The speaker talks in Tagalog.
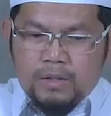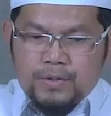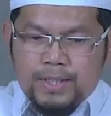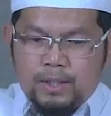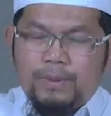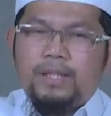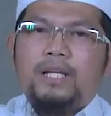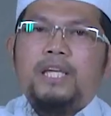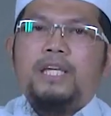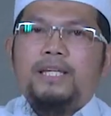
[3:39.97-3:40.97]
Sino man
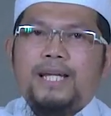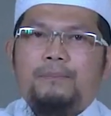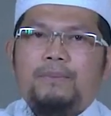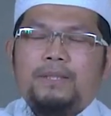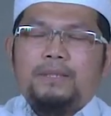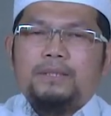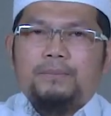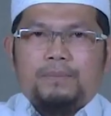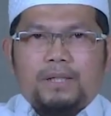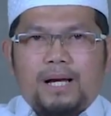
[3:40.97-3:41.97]
nahihirapan
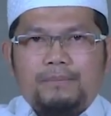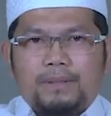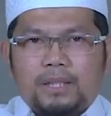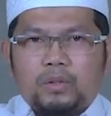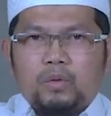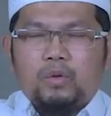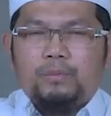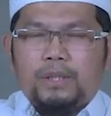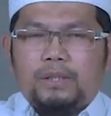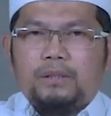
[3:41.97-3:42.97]
sa paggamit ng
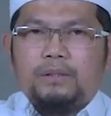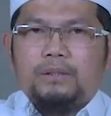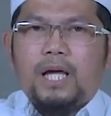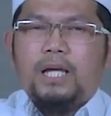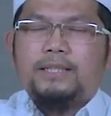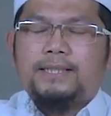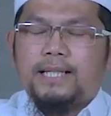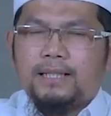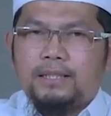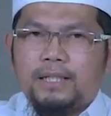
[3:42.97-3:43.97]
tubig dahil
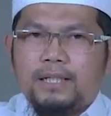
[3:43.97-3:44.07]
sa kanyang